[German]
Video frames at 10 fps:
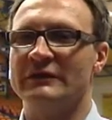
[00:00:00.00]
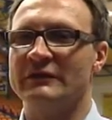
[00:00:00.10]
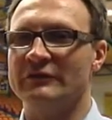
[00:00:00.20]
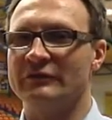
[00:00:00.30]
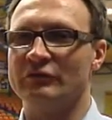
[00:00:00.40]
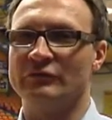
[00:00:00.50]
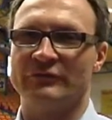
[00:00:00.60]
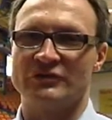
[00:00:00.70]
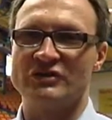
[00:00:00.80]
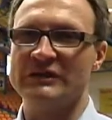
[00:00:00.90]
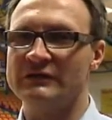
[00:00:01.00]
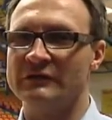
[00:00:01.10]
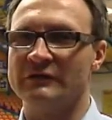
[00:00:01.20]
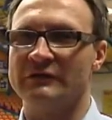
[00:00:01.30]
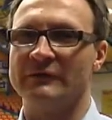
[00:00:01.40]
äh, zu
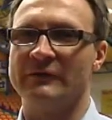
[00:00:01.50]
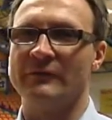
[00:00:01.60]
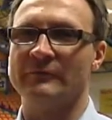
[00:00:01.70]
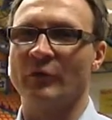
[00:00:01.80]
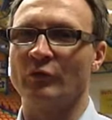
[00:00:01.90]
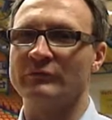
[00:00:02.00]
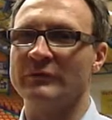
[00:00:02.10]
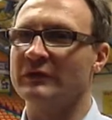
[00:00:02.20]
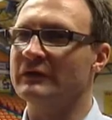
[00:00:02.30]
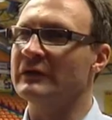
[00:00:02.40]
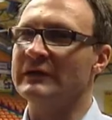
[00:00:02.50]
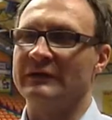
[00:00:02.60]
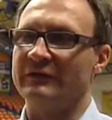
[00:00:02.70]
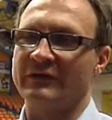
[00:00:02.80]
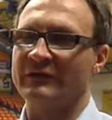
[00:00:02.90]
verschiedenen ähm, Rhythmen
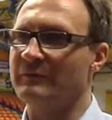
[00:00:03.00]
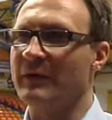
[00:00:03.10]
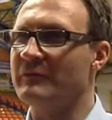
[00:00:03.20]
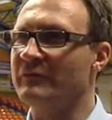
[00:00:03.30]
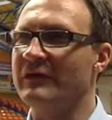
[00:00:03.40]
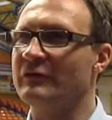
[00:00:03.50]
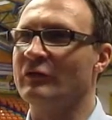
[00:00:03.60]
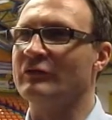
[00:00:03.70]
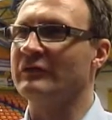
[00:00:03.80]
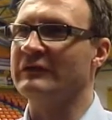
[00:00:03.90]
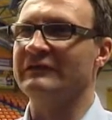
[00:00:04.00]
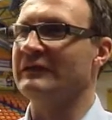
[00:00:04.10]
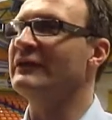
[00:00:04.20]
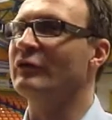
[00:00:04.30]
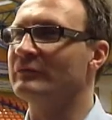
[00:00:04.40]
das Tanzbein bewegen können und sich die
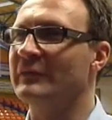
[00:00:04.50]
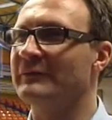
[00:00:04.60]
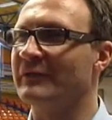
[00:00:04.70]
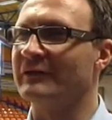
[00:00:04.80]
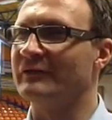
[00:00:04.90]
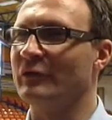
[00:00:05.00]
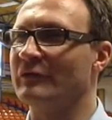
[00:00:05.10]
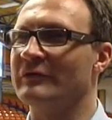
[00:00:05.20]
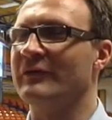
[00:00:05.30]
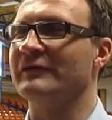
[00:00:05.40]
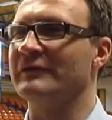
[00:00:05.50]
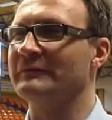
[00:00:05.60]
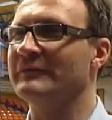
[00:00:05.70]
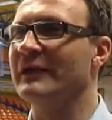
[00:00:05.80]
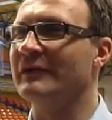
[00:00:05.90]
Seele aus dem Leib tanzen können,
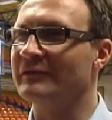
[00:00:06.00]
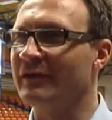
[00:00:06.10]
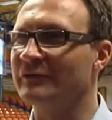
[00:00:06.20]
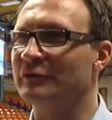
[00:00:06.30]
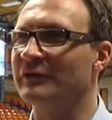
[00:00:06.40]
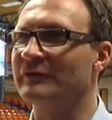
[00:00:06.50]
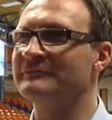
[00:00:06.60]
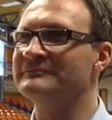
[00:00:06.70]
quasi die ganze Nacht durch.